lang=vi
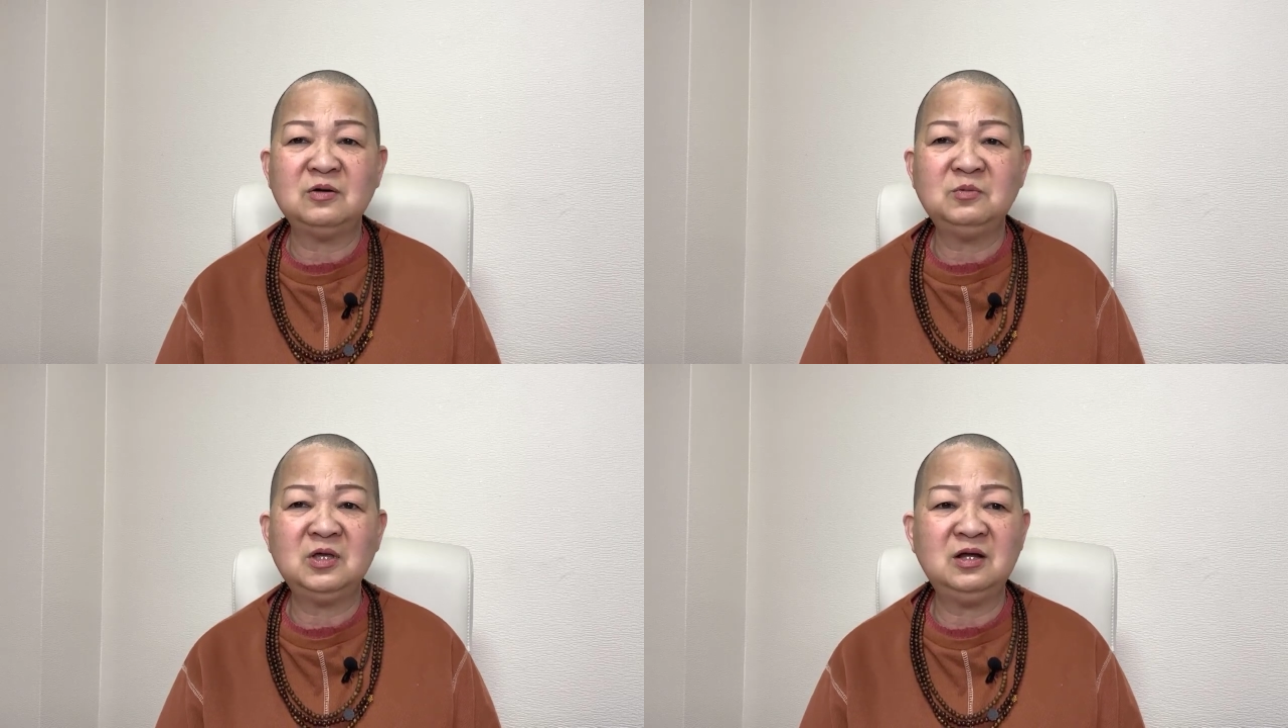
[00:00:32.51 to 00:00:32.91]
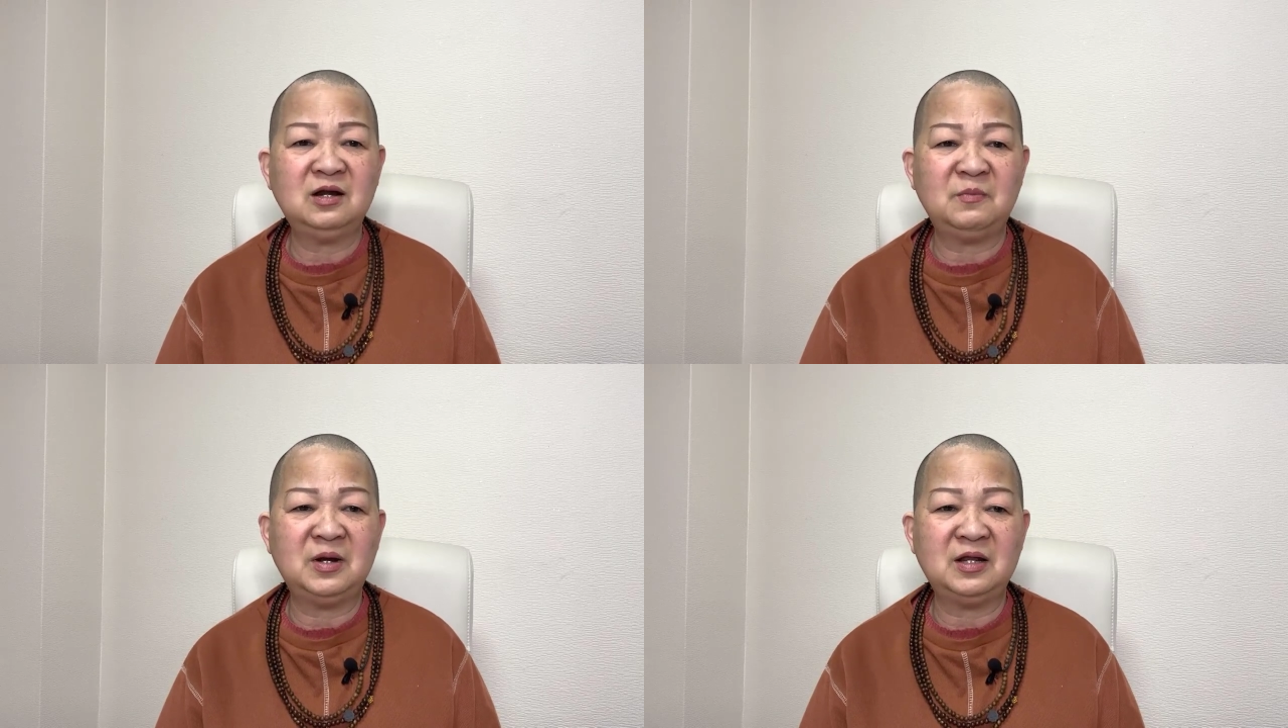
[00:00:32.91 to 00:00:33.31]
cũng như
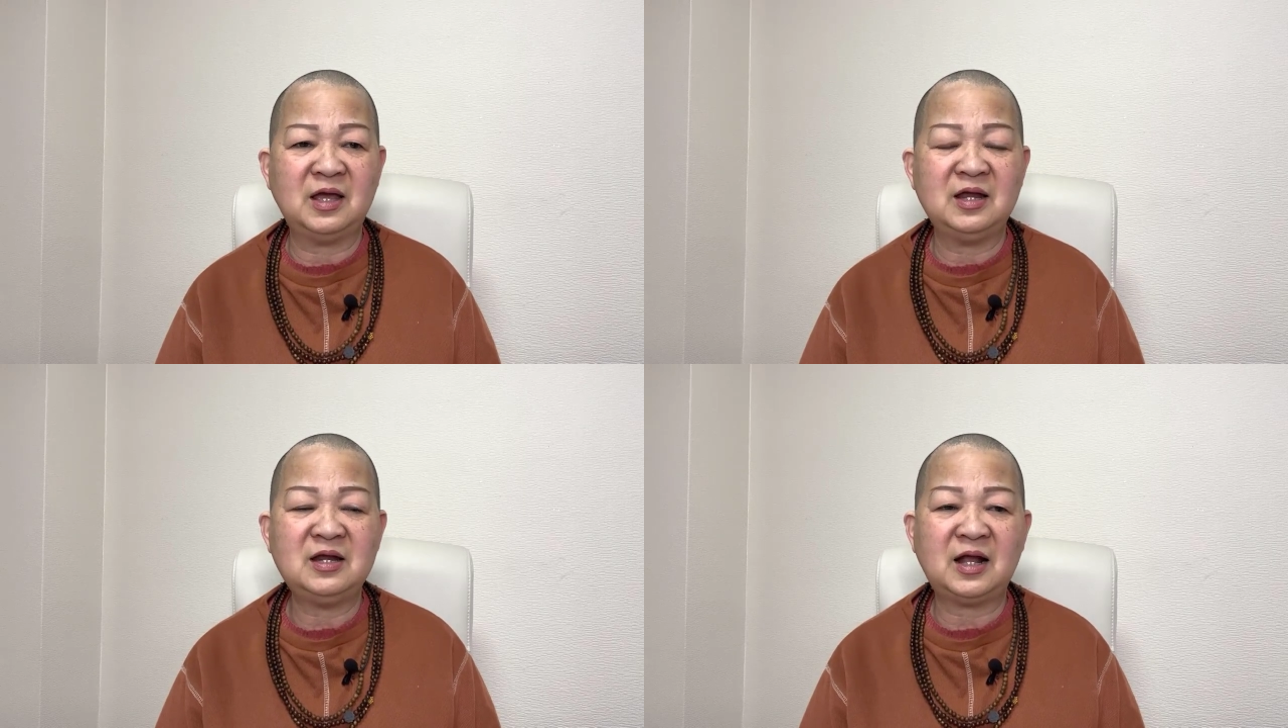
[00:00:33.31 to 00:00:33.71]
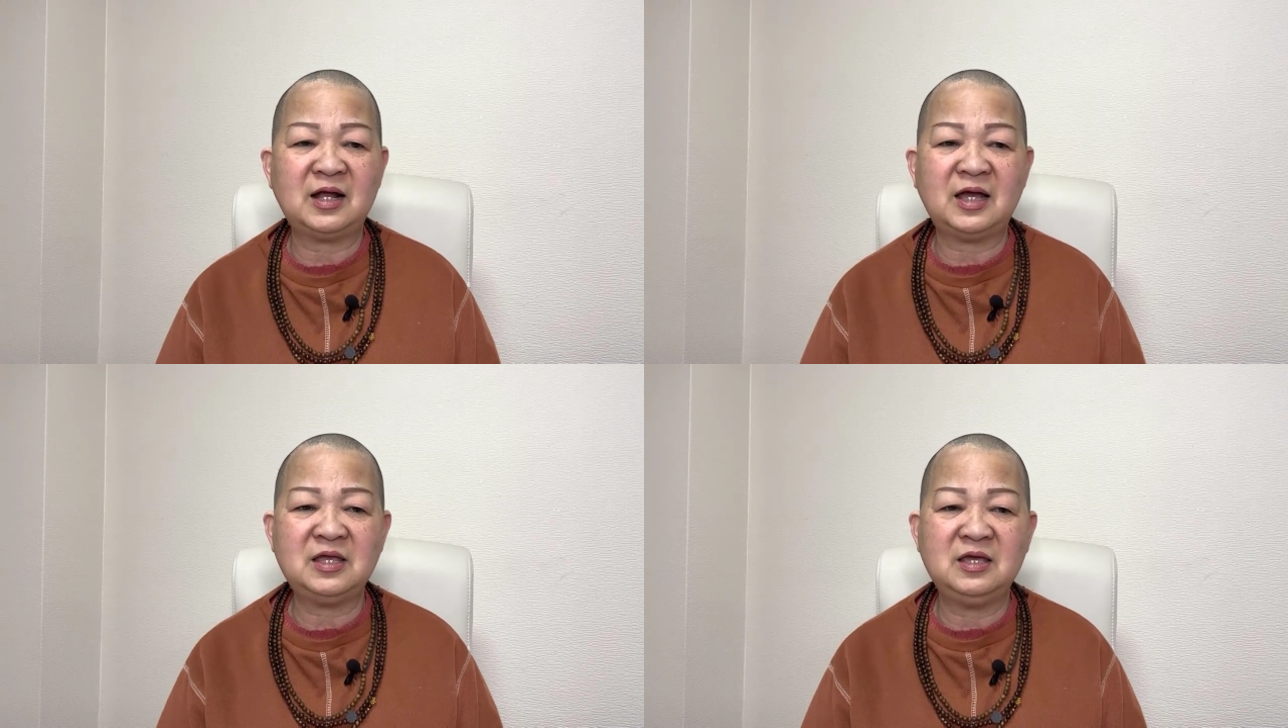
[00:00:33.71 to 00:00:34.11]
là mình nghĩ
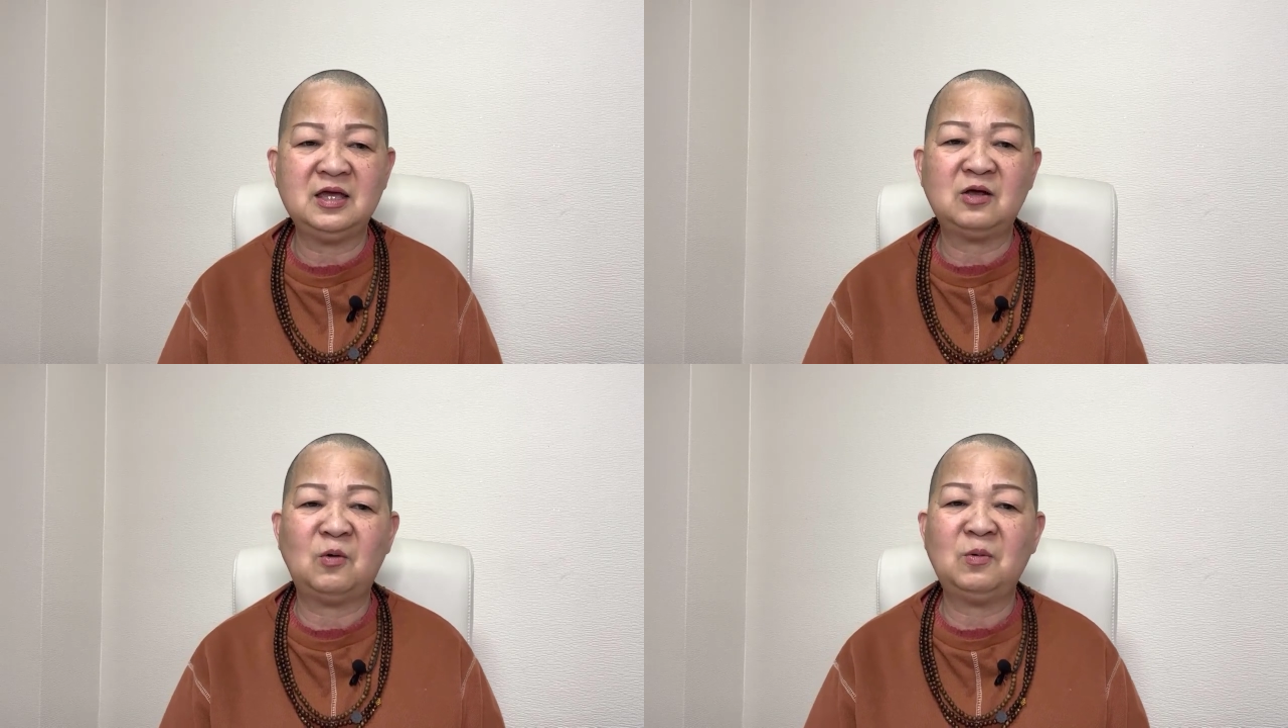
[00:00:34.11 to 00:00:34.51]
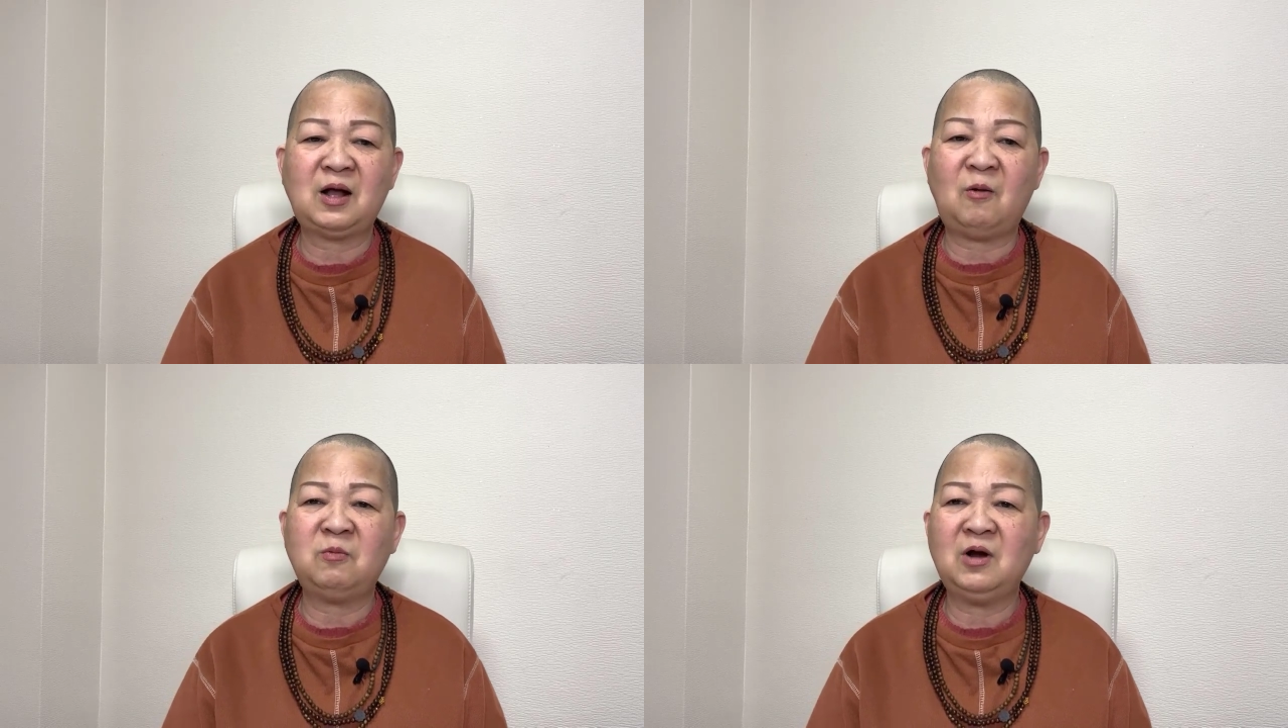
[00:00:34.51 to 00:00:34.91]
rằng cái gì cũng
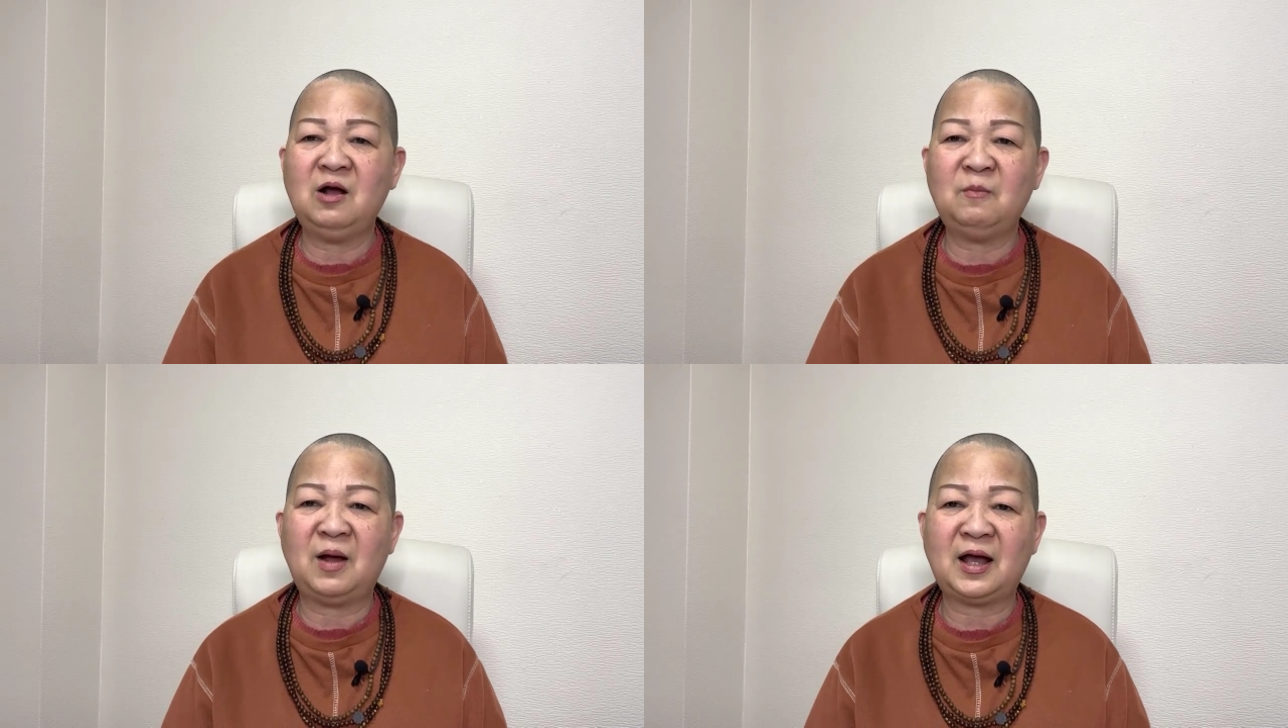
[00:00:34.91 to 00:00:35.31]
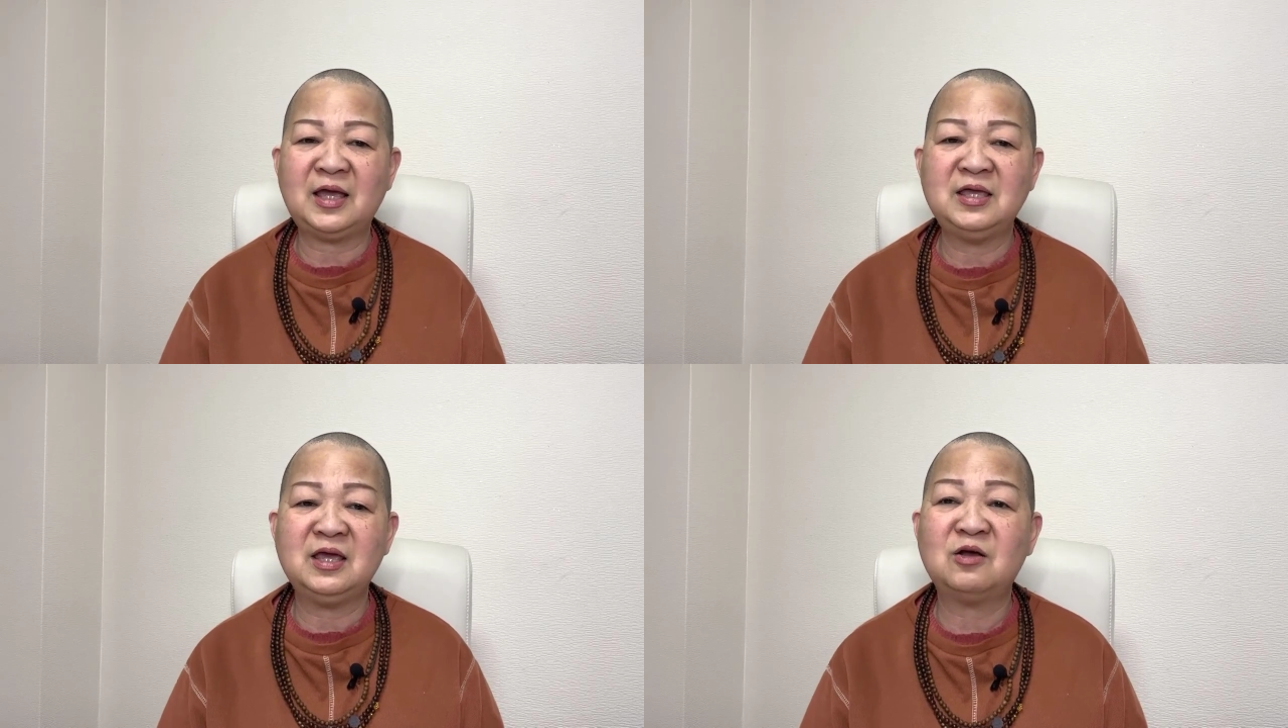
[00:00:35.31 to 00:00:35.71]
công đức mà
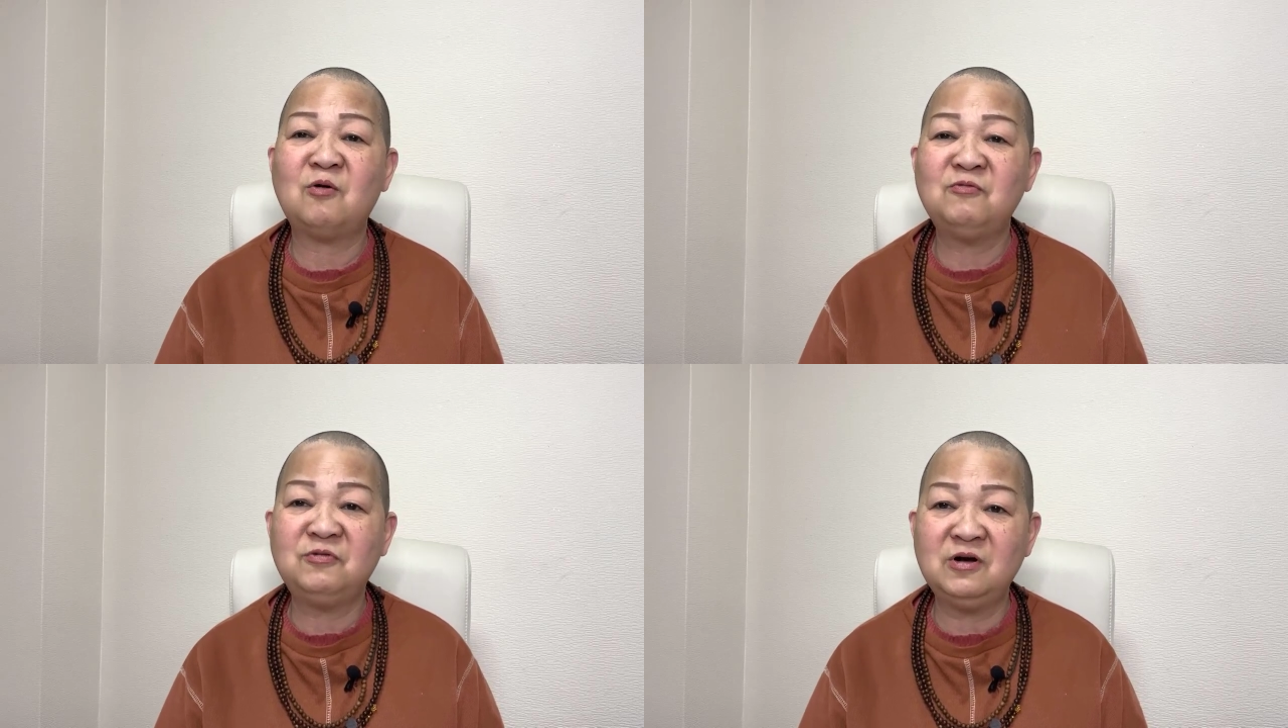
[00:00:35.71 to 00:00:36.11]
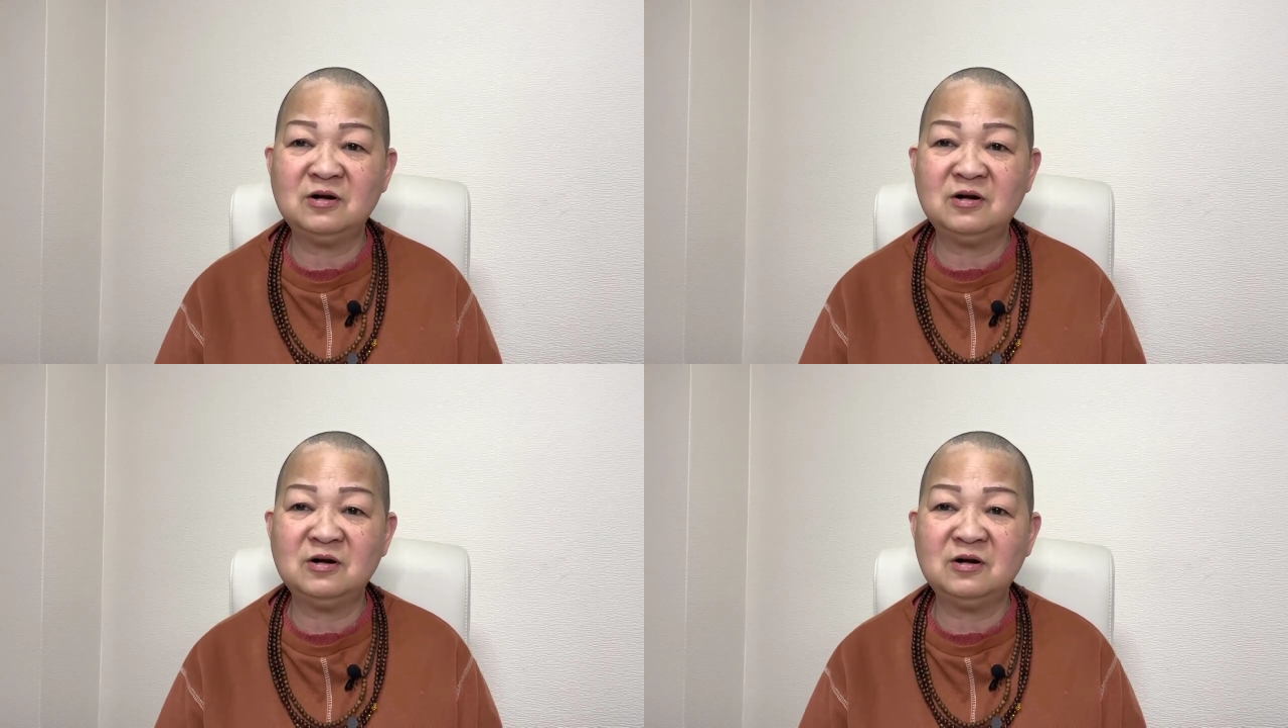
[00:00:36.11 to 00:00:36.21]
cái gì cũng phước